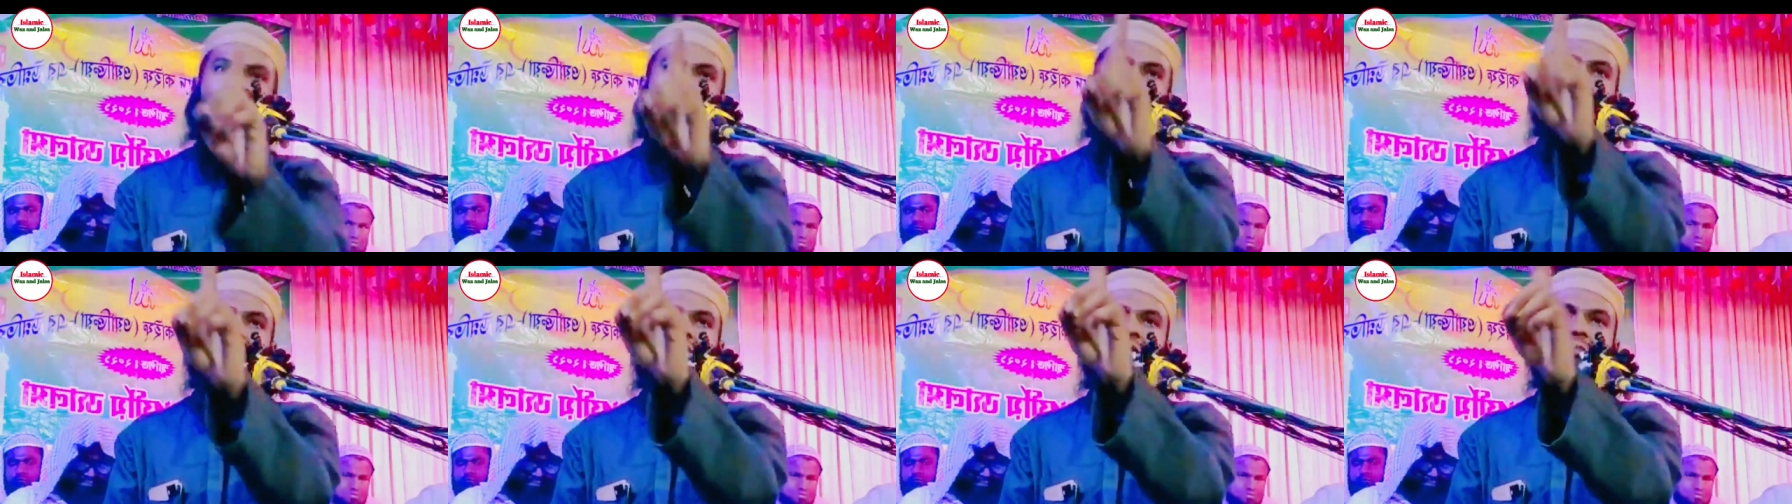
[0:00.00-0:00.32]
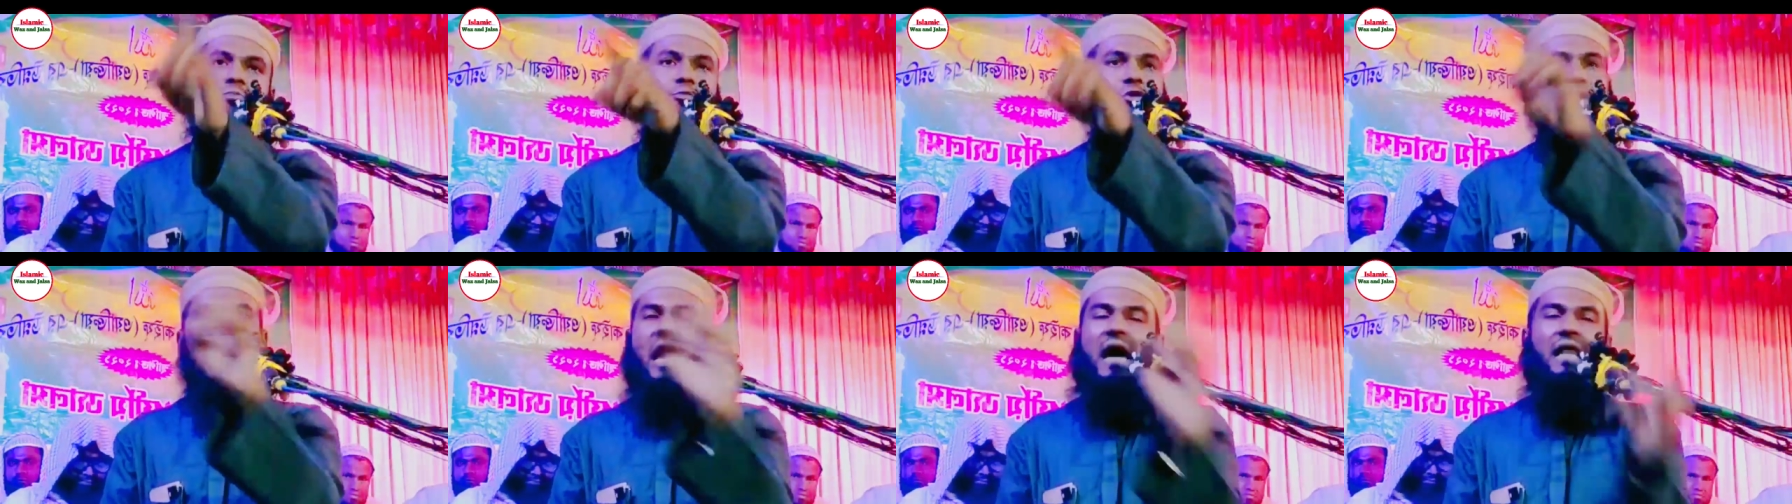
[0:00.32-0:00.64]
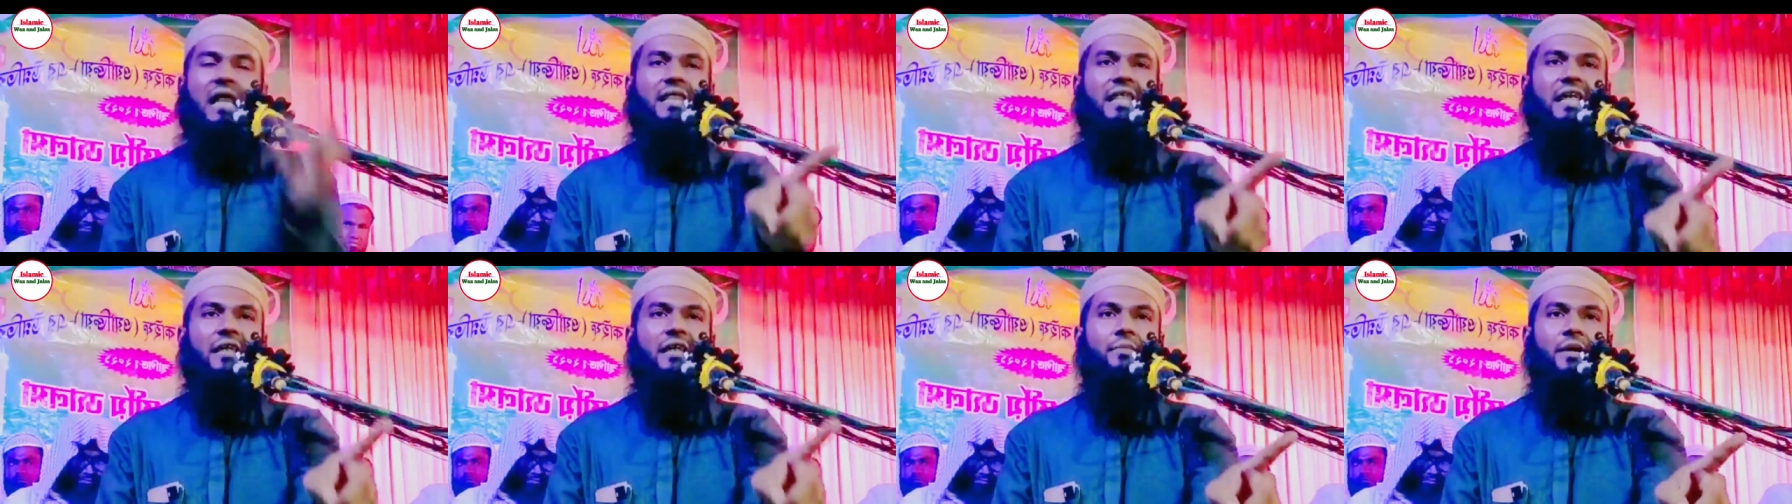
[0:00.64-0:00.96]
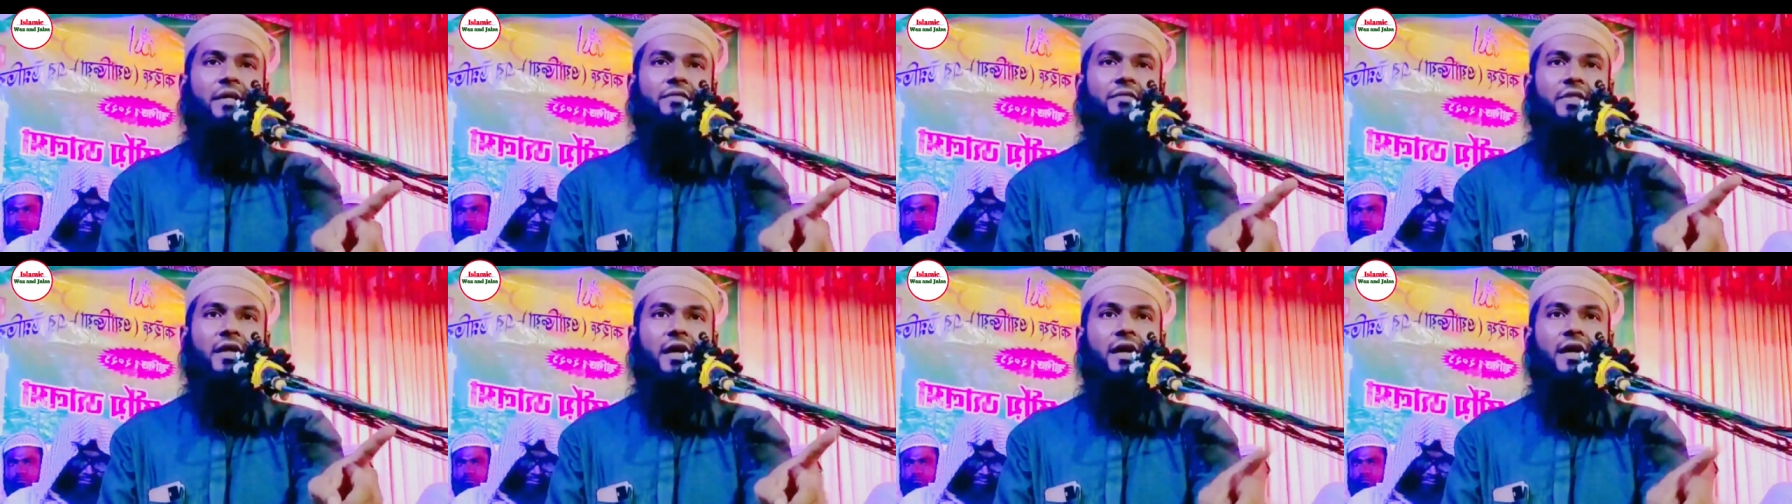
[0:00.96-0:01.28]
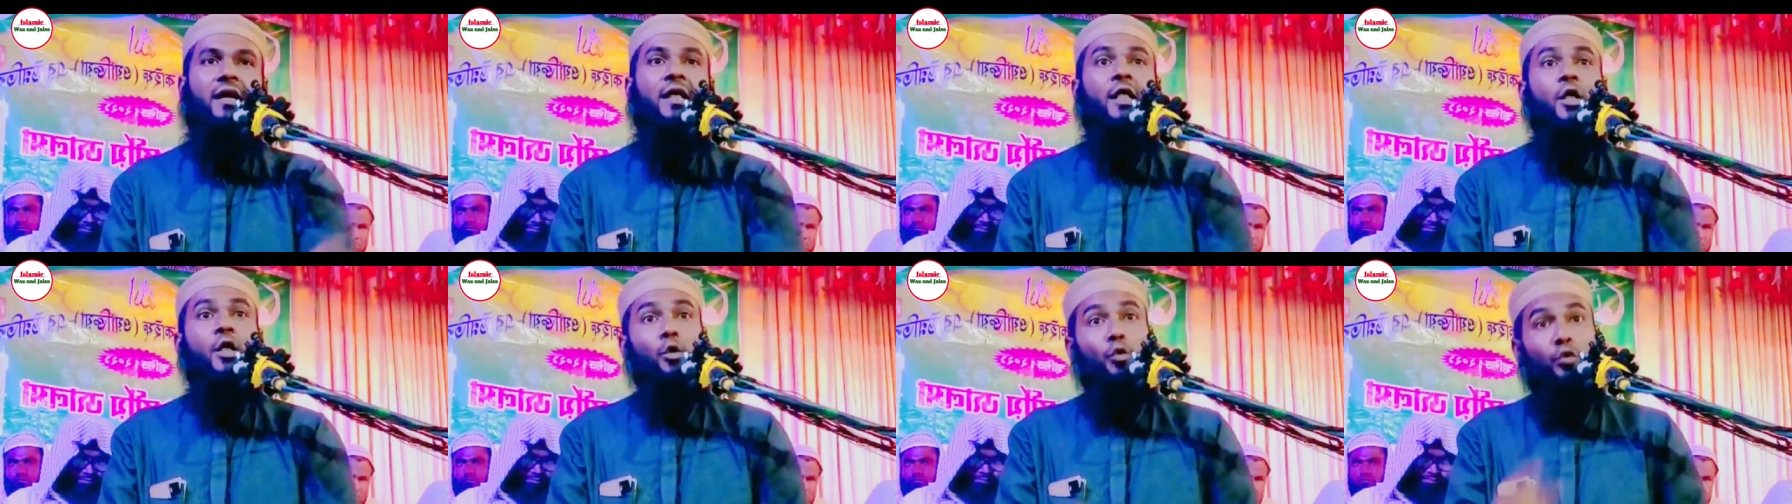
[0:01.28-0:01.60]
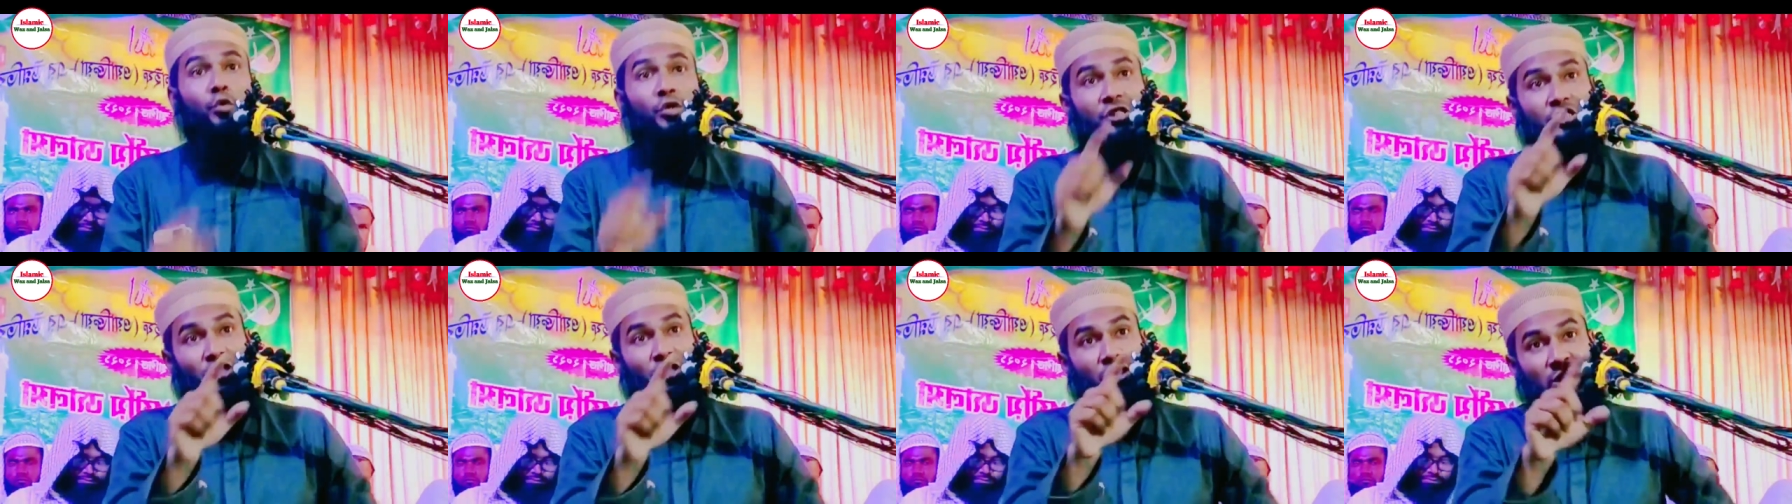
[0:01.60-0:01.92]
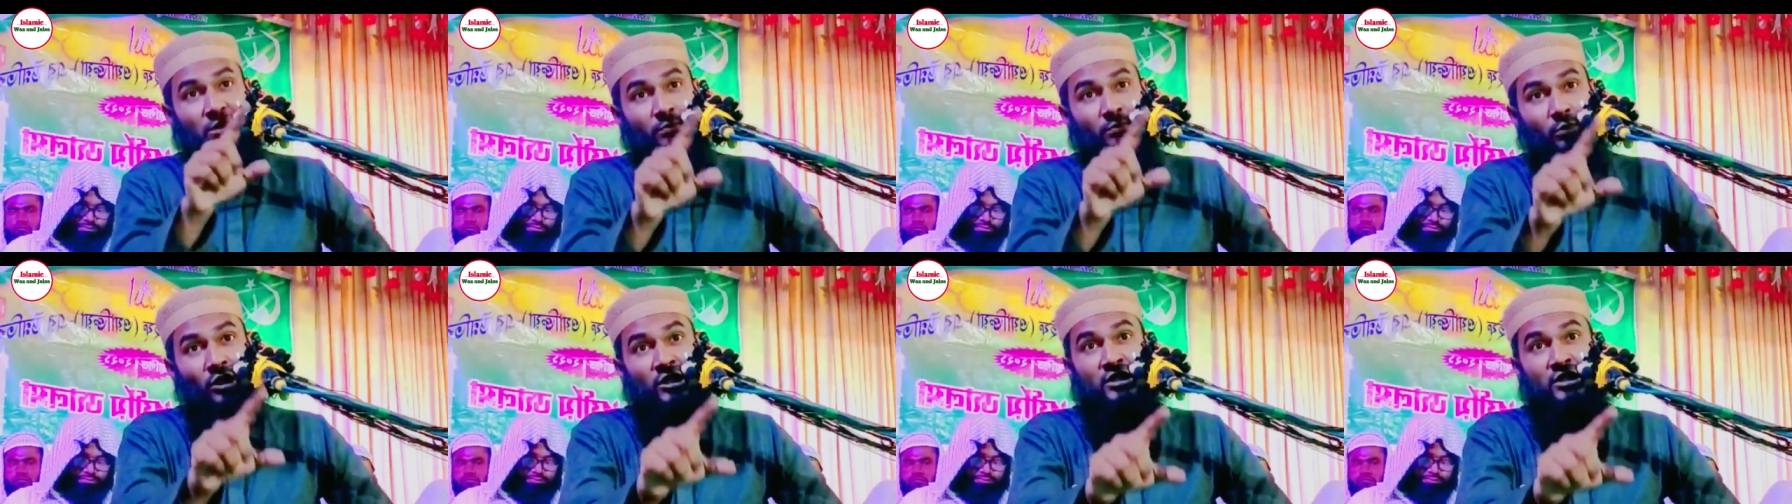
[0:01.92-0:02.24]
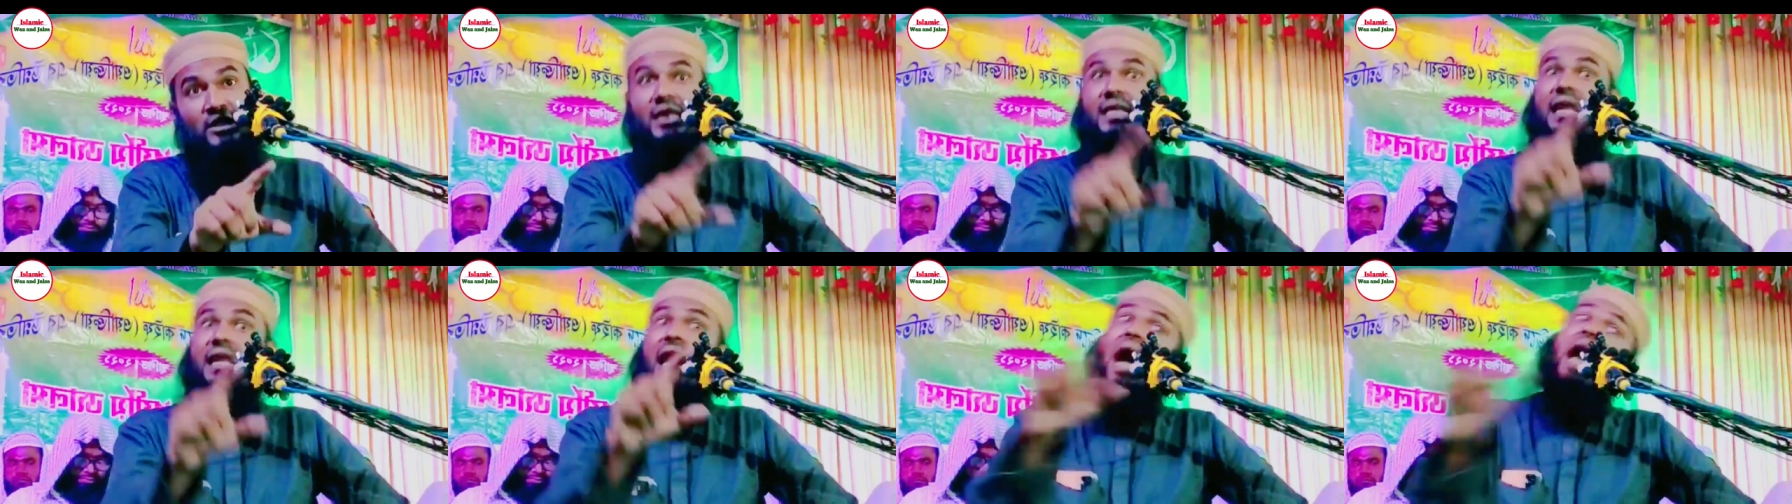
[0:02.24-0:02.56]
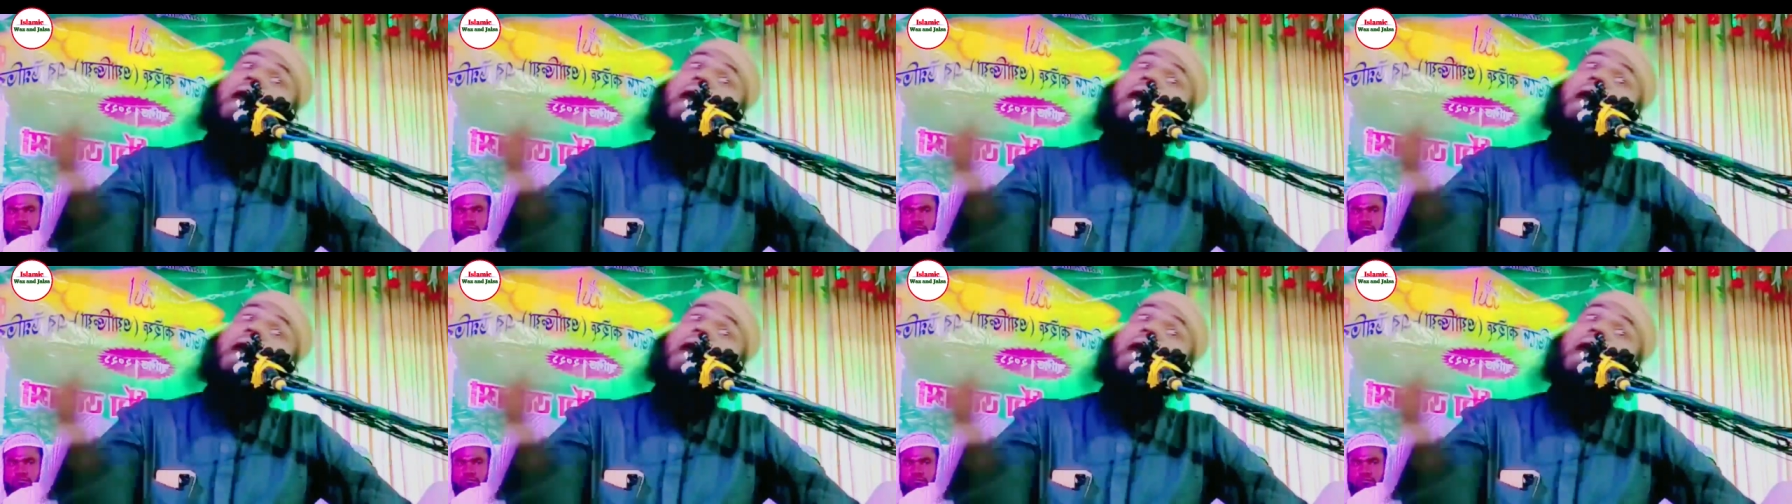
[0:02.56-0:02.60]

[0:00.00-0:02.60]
আরবি শব্দ আল্লাহর বান্দা উনি যদি বলতেন